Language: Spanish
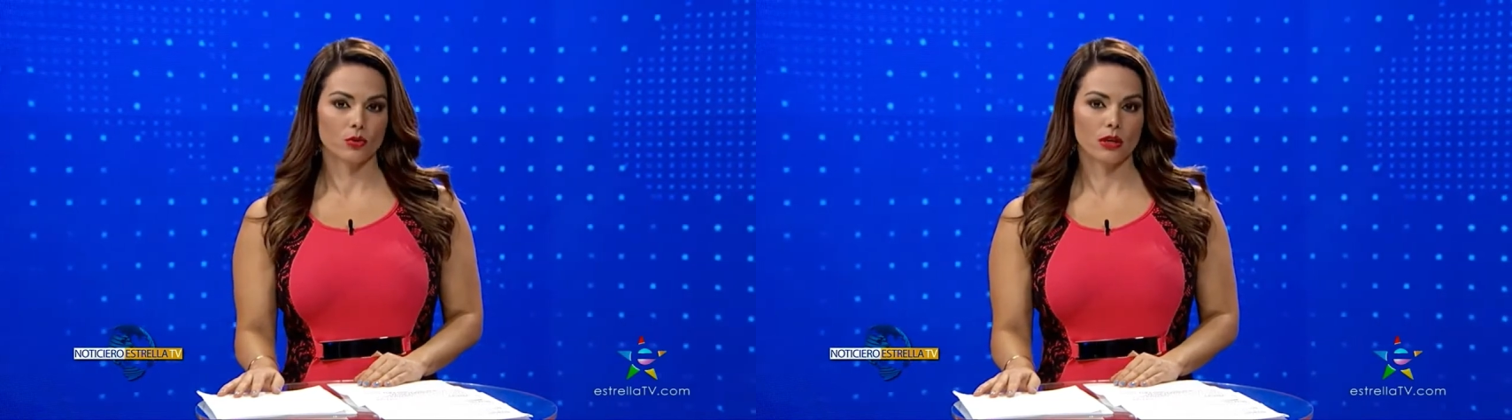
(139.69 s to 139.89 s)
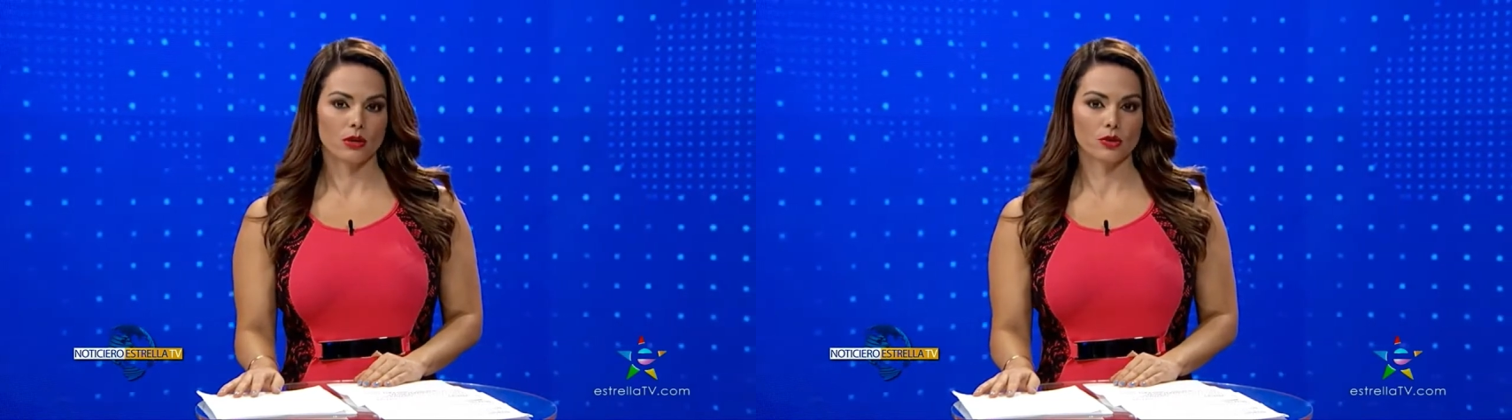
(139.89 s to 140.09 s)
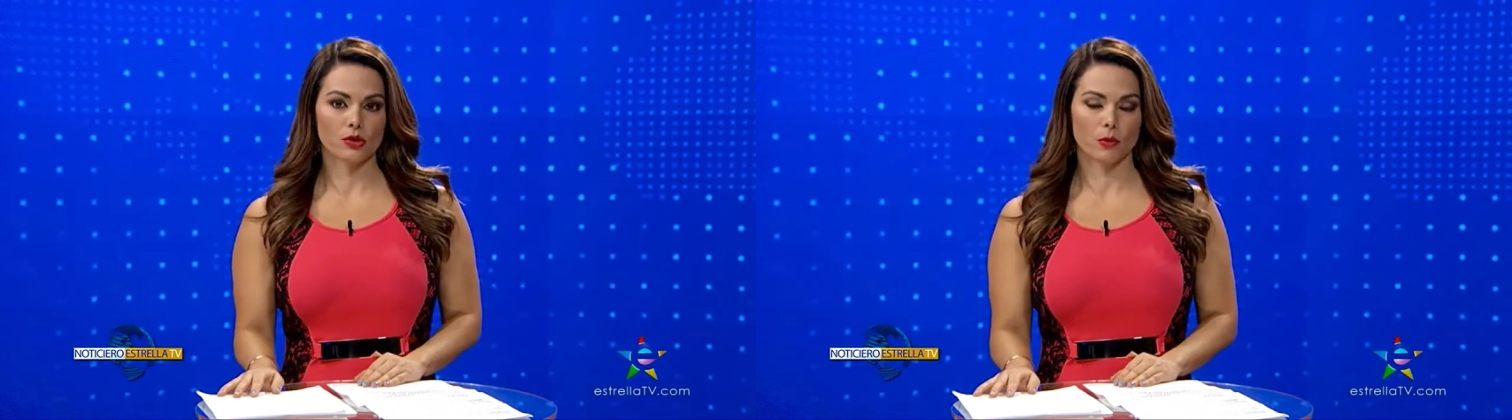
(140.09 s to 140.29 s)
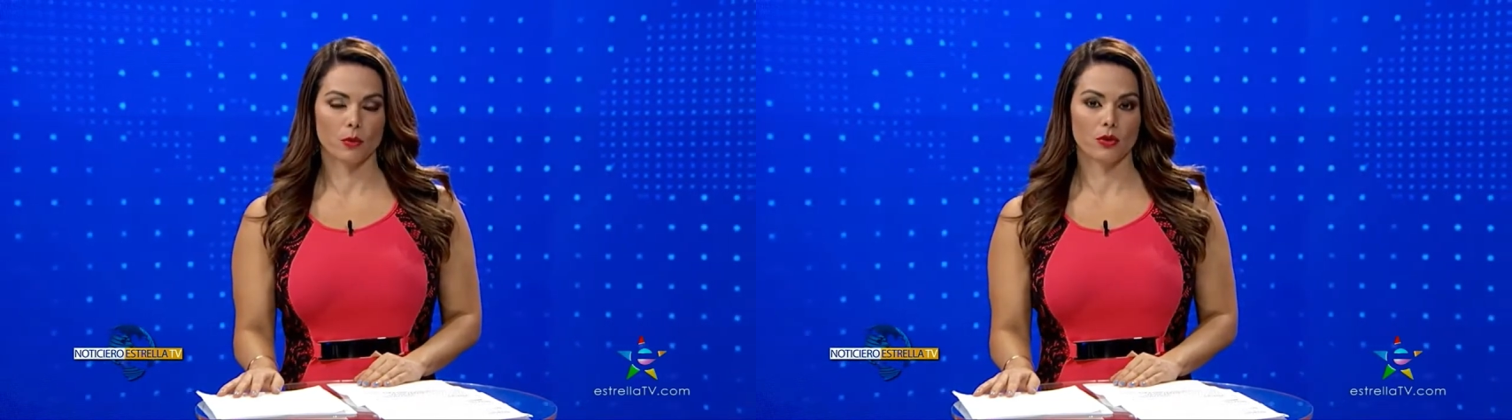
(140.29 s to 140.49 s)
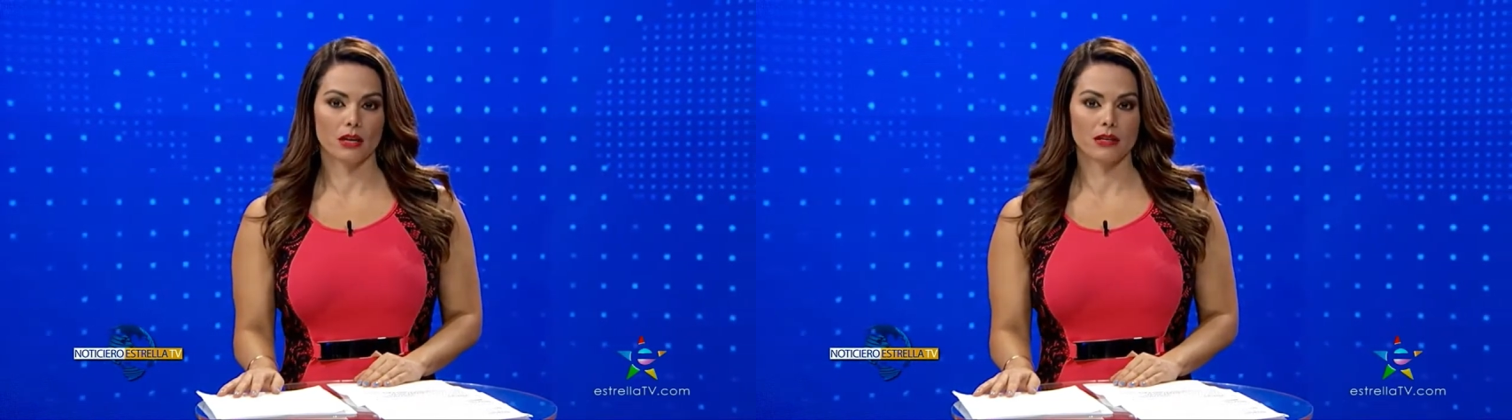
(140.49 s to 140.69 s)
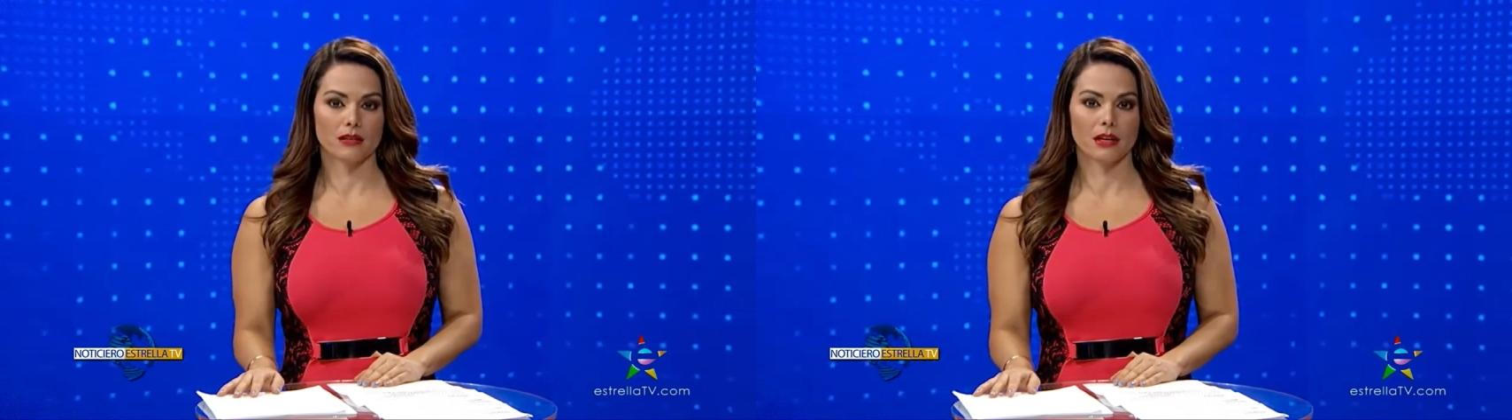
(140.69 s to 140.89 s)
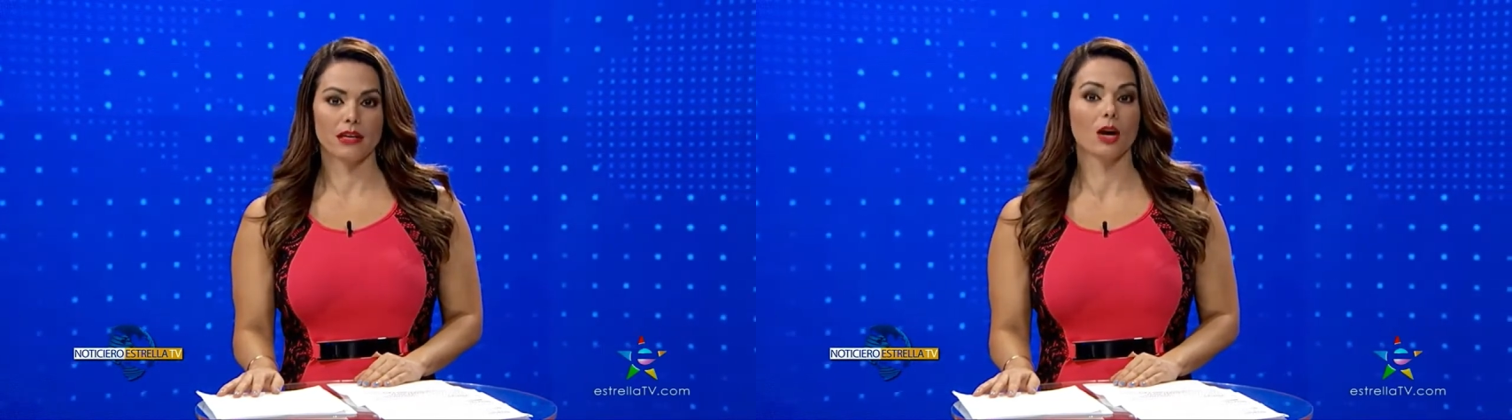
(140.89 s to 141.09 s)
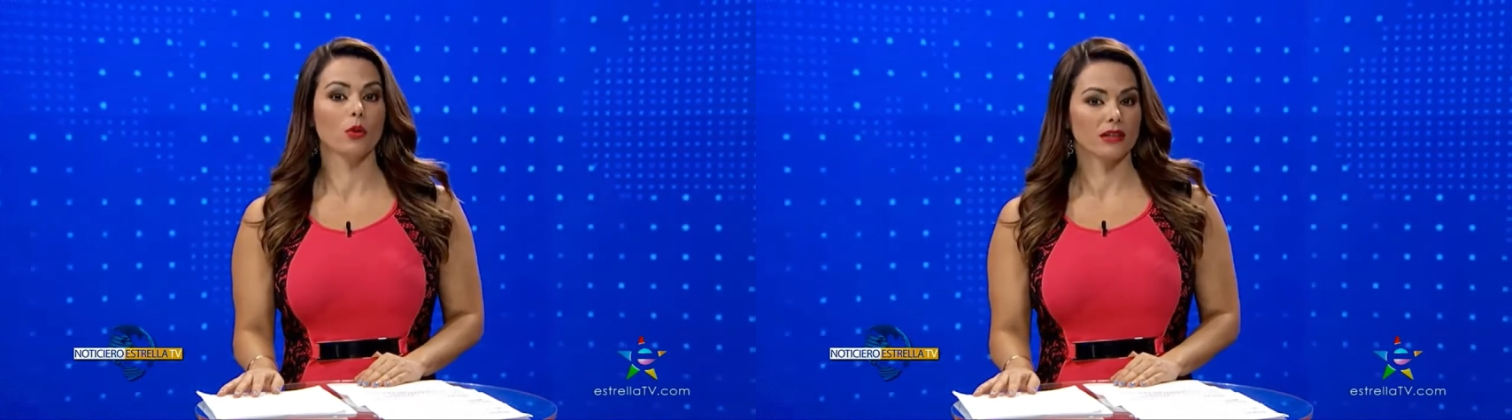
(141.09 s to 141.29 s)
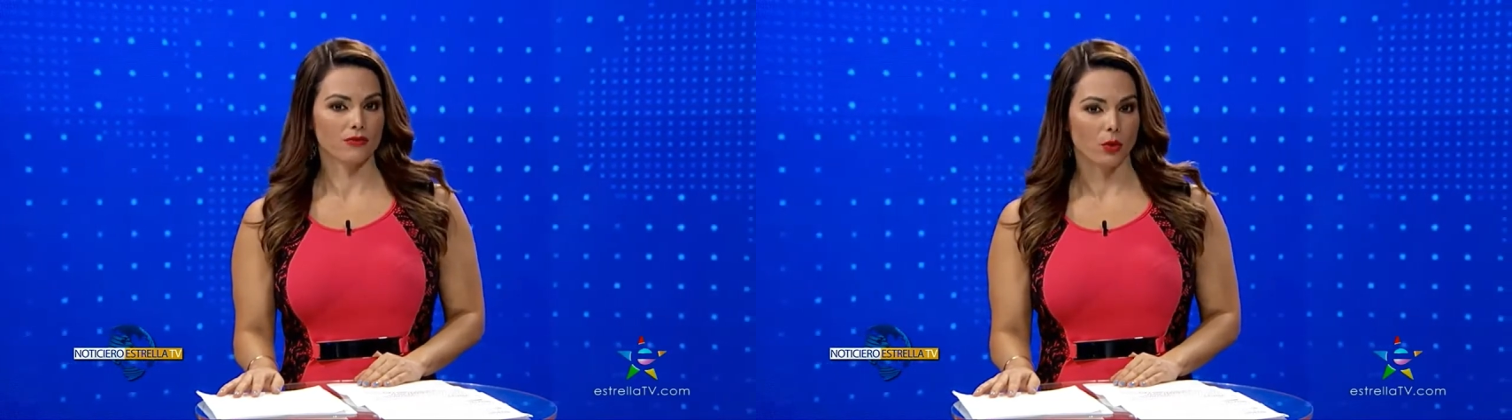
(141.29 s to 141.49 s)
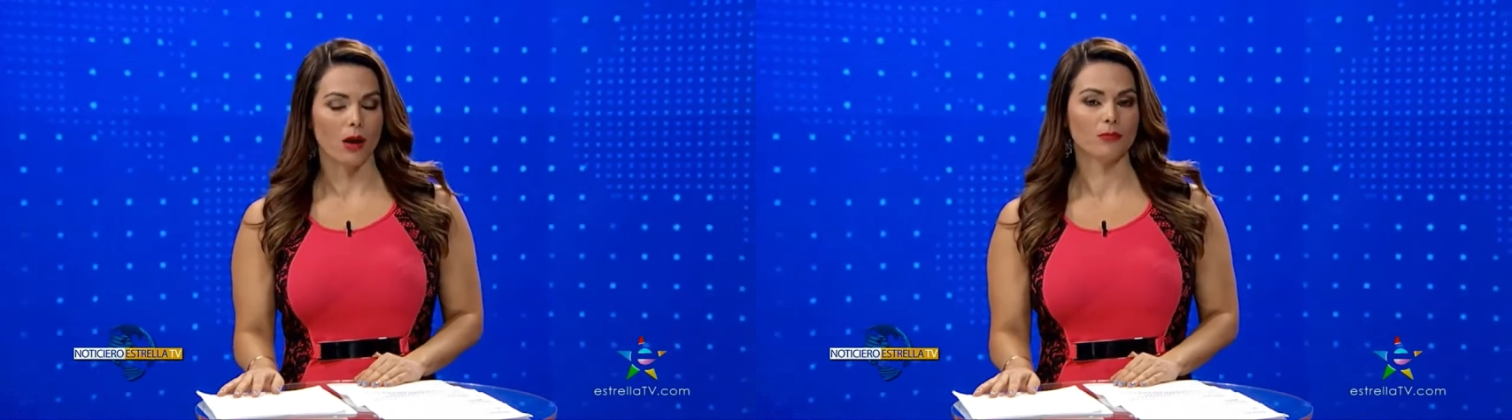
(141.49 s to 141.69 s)
Unidos podrían estar en la cuerda
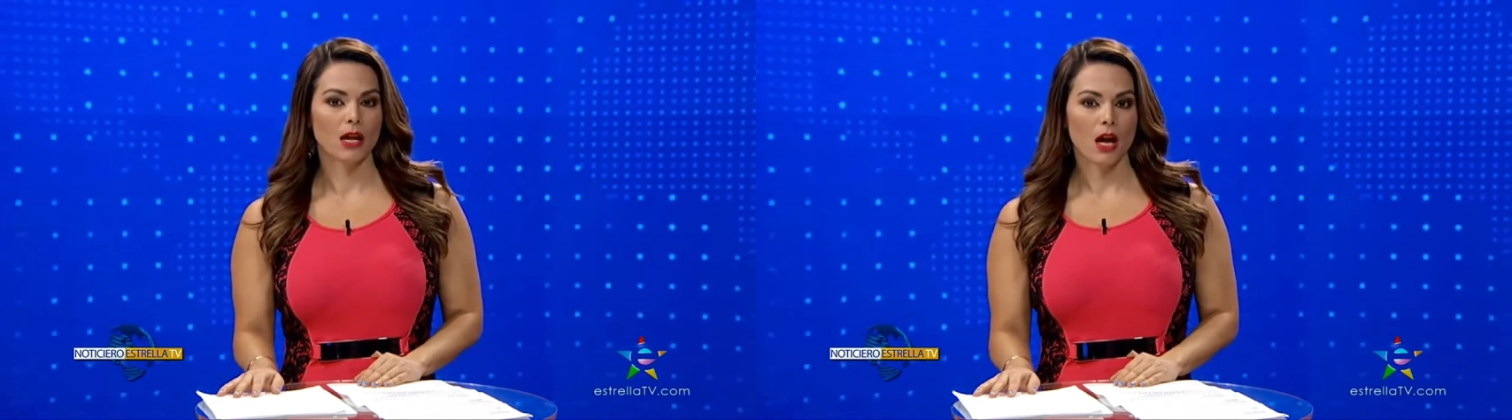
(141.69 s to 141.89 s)
floja.